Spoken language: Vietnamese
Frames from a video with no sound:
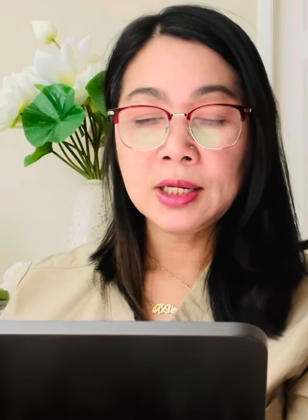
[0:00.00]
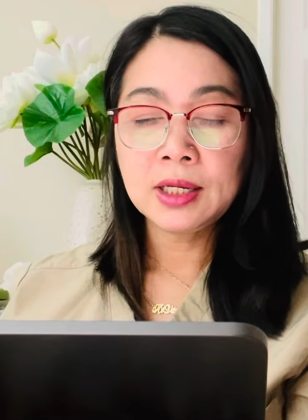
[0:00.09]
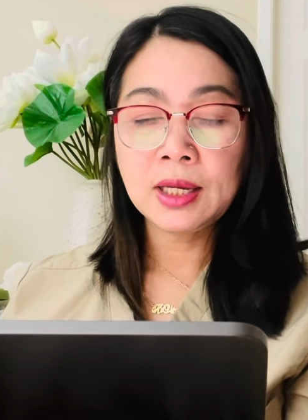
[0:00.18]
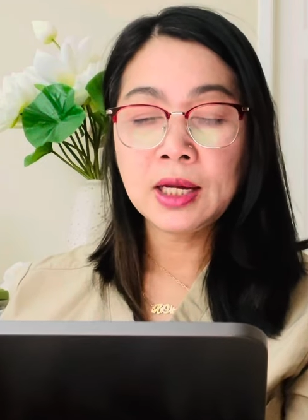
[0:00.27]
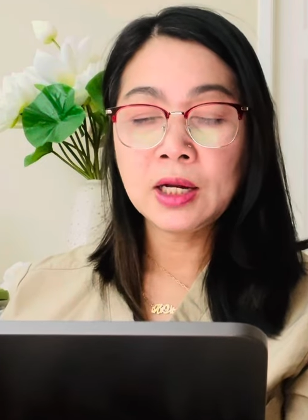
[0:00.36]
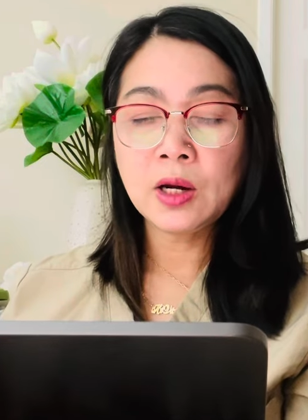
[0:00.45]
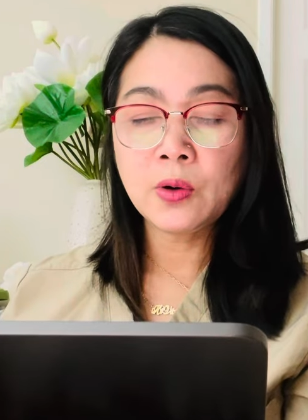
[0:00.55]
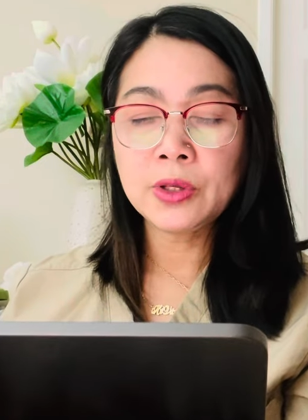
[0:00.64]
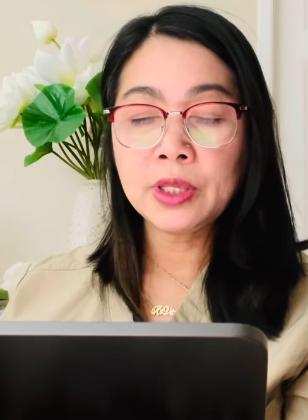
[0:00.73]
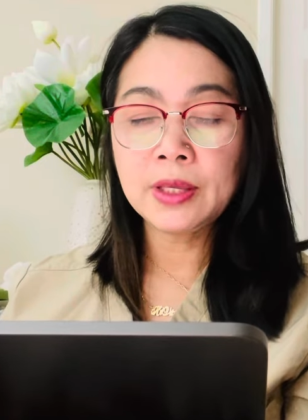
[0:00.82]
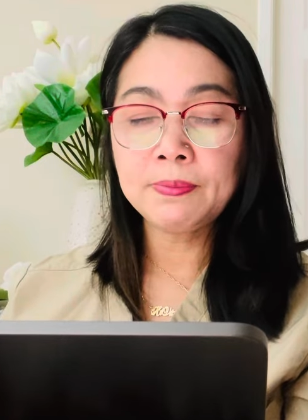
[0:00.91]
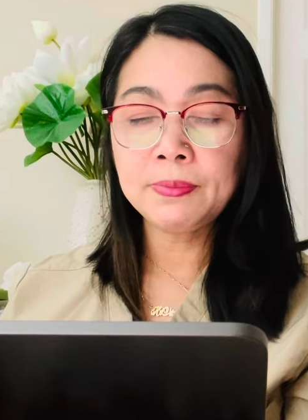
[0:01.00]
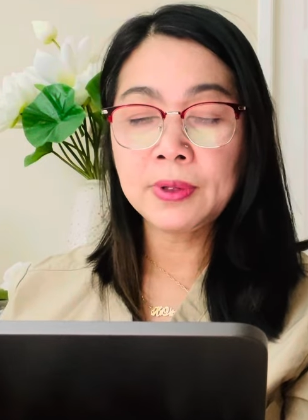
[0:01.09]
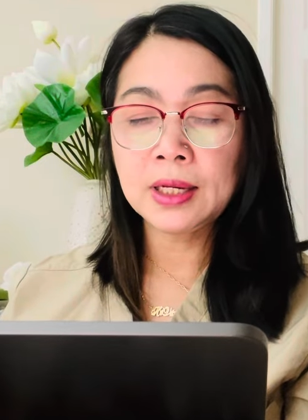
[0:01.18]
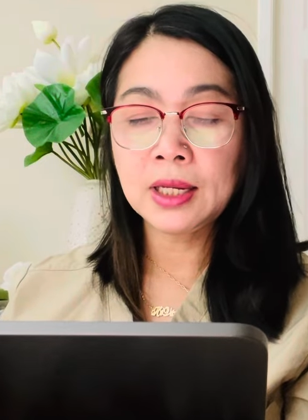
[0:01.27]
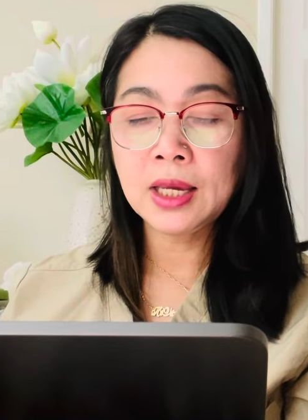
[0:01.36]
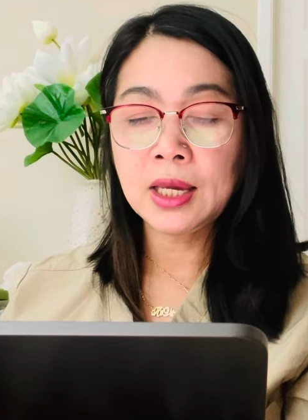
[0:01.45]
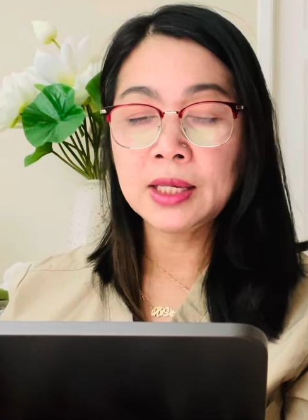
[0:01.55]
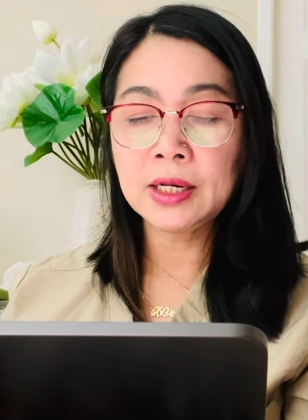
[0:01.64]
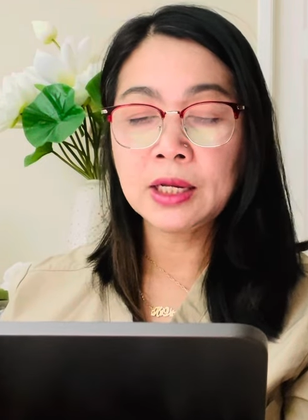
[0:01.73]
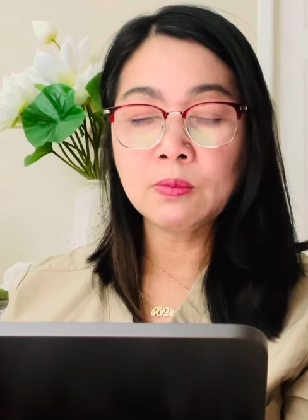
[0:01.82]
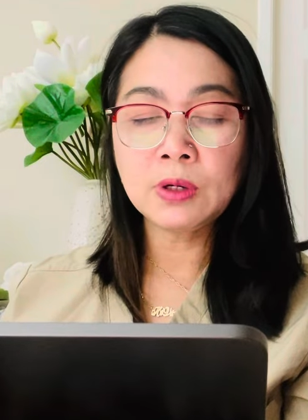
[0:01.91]
các hội hiệp ngành nghề,
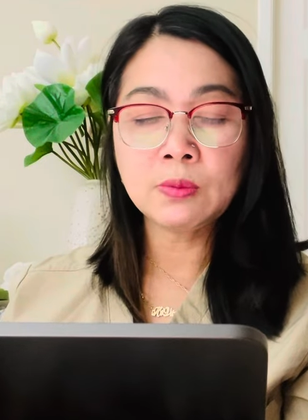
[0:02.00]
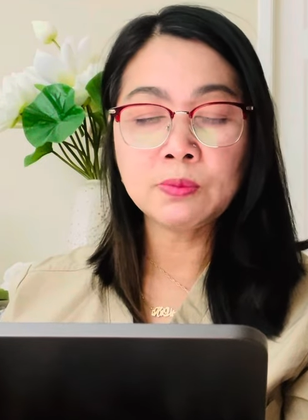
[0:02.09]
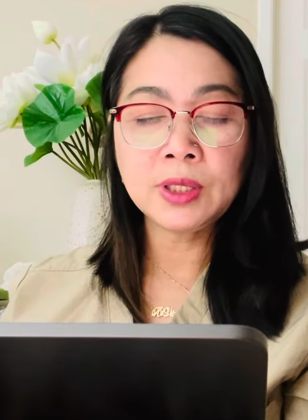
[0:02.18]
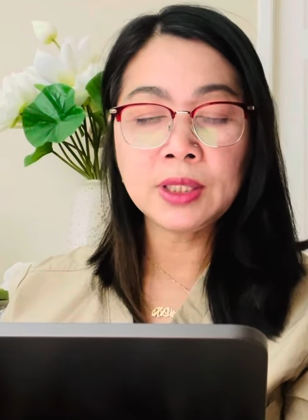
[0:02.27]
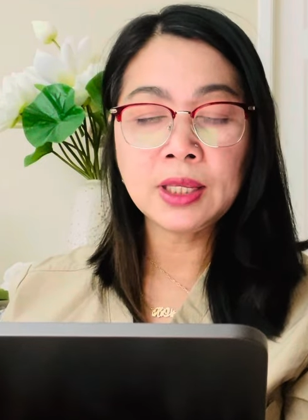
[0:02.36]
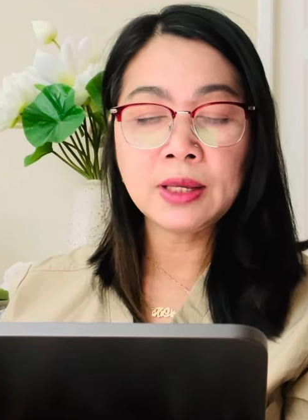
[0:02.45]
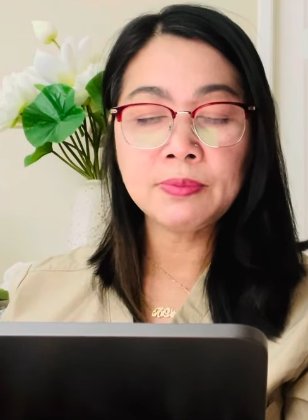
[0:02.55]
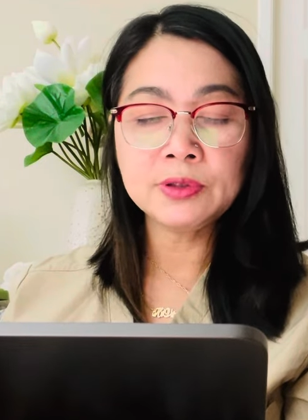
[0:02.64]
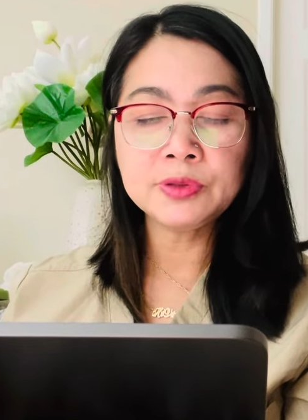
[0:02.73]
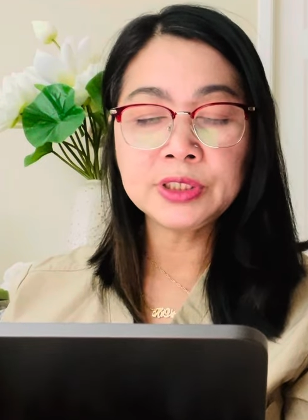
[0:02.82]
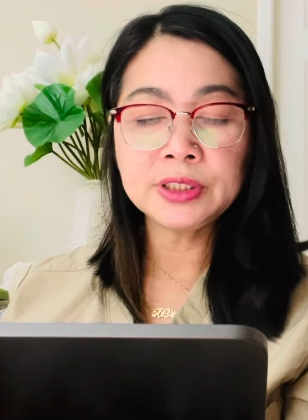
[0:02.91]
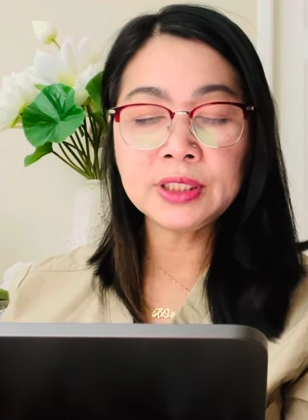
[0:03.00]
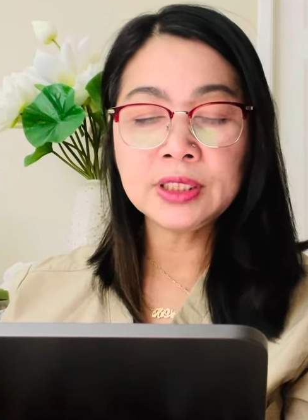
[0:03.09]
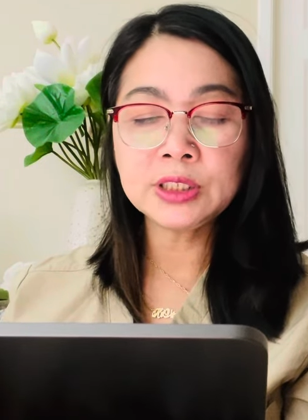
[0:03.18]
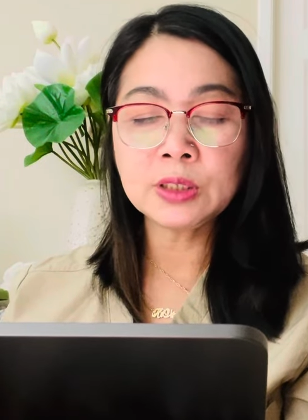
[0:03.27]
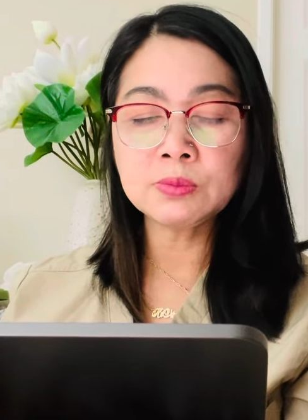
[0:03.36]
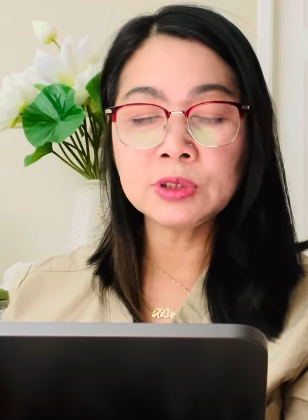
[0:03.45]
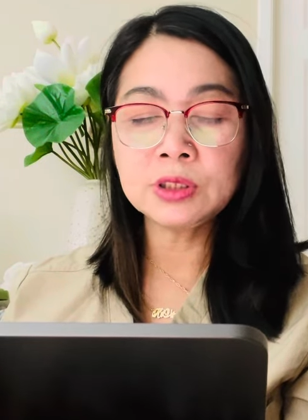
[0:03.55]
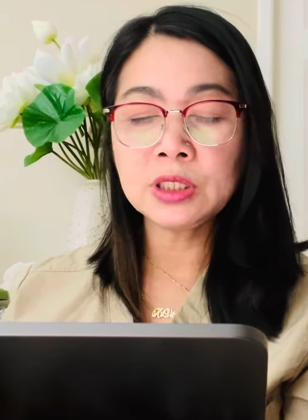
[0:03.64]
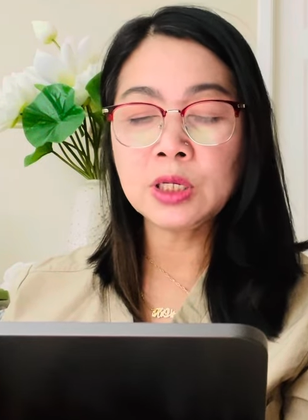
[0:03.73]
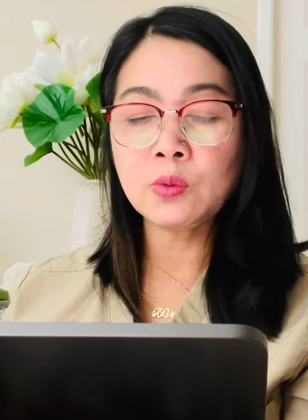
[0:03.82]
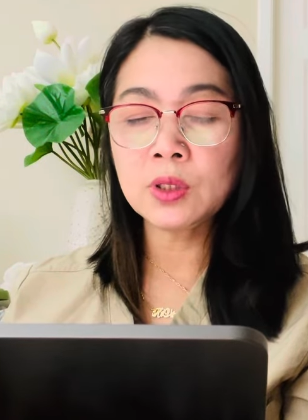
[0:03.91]
cộng đồng doanh nghiệp logistics trong nước
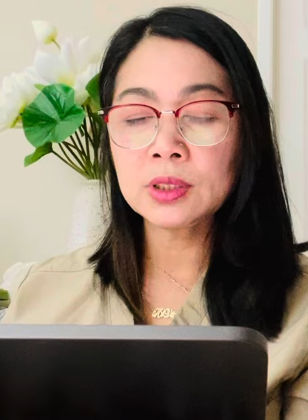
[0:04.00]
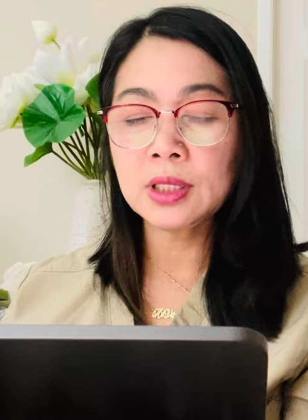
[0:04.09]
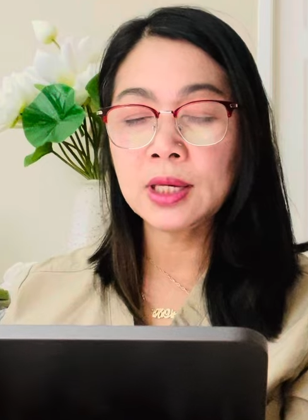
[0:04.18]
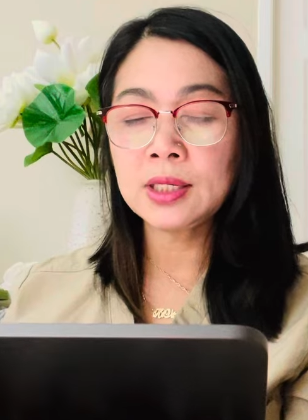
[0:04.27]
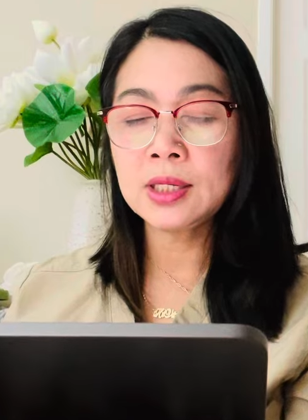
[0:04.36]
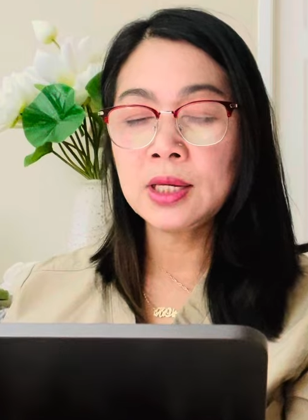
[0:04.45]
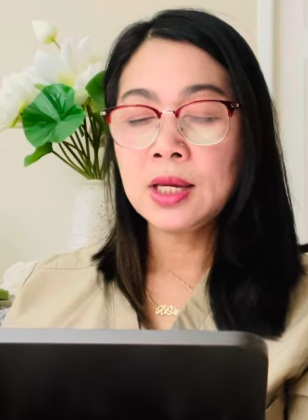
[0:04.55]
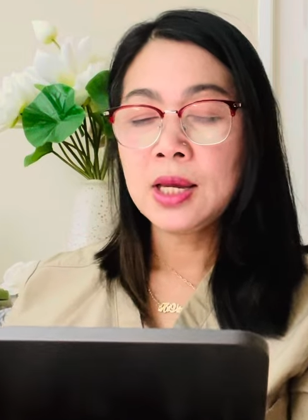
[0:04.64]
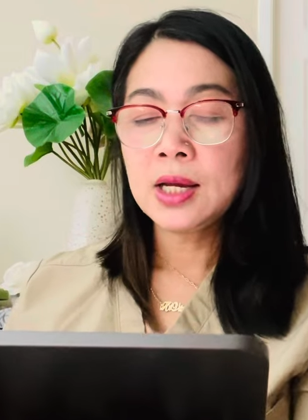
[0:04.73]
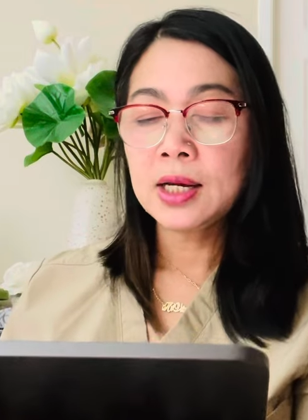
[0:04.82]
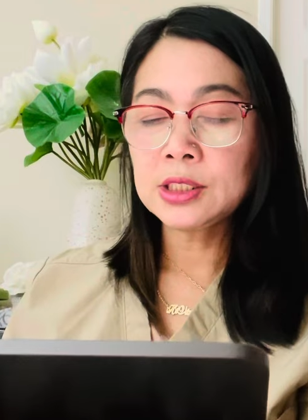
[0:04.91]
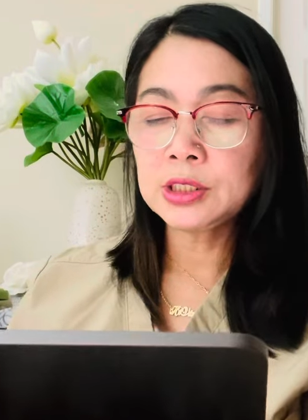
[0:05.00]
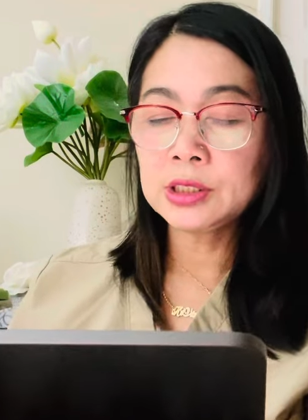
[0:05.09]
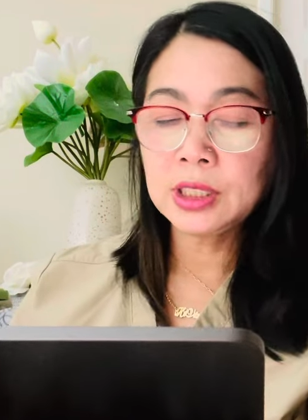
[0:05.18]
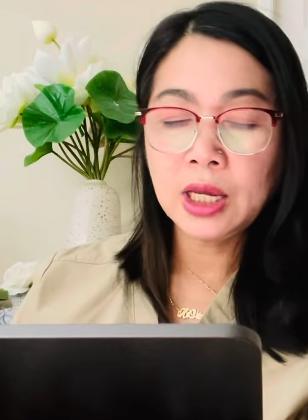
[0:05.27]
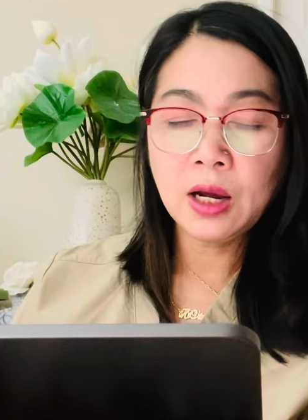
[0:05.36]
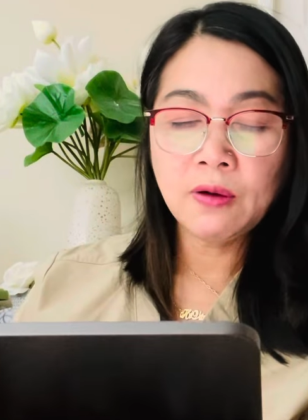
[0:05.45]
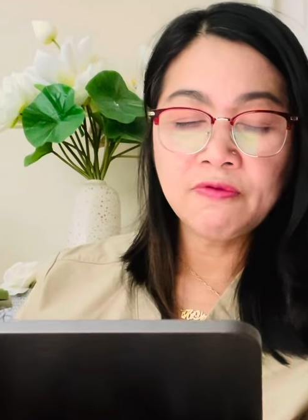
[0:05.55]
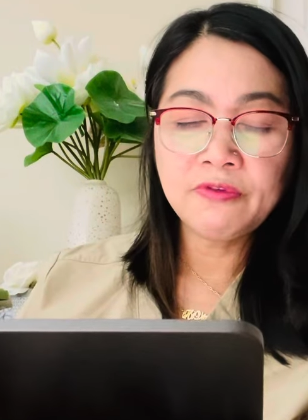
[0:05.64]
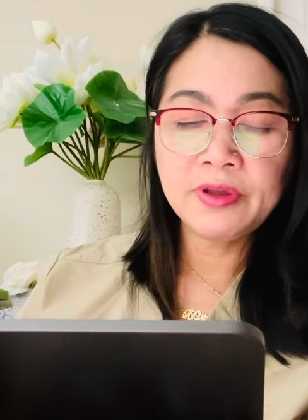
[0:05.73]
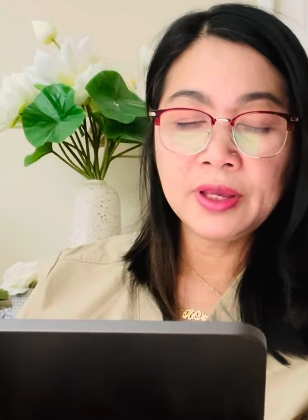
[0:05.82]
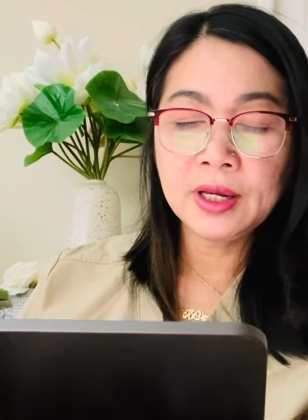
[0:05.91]
và quốc tế các trường đại học,
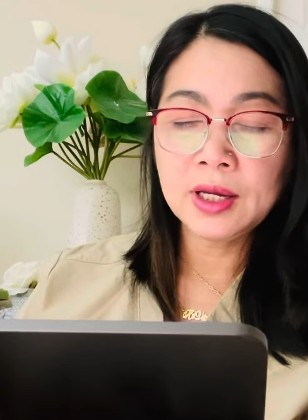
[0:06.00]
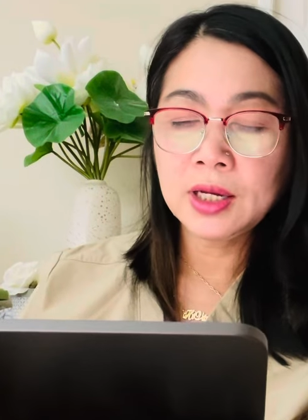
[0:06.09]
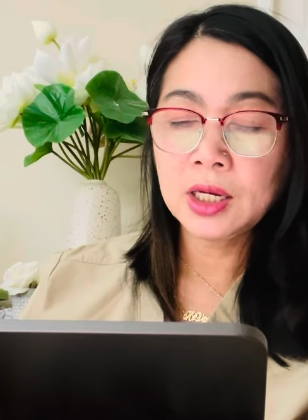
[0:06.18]
viện,